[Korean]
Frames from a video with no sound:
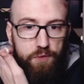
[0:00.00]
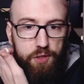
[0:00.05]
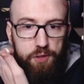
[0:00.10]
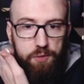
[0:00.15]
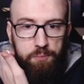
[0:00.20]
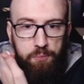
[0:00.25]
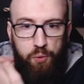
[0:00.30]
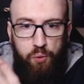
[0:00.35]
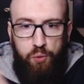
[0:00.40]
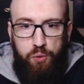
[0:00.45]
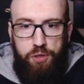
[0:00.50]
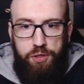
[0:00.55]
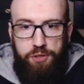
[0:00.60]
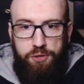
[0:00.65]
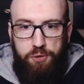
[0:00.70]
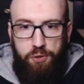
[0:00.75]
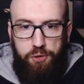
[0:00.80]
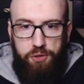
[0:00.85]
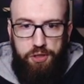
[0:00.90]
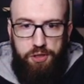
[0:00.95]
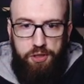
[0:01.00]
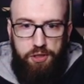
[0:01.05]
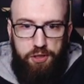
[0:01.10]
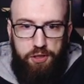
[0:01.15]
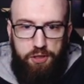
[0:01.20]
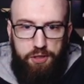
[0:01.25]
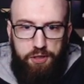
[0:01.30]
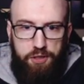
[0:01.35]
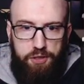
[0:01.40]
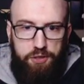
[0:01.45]
뭐 여기
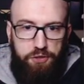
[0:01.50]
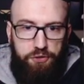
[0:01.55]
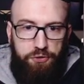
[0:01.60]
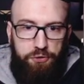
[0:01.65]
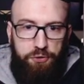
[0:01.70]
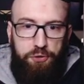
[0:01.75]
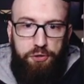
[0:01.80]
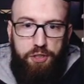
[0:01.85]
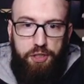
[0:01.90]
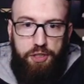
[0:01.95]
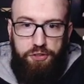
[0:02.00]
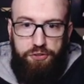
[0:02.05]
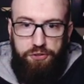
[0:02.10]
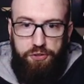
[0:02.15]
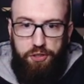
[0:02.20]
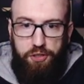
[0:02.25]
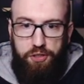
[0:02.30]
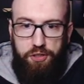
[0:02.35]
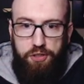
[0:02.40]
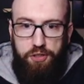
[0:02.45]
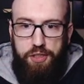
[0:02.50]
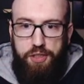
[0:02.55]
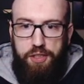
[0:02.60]
쓰여 있어요.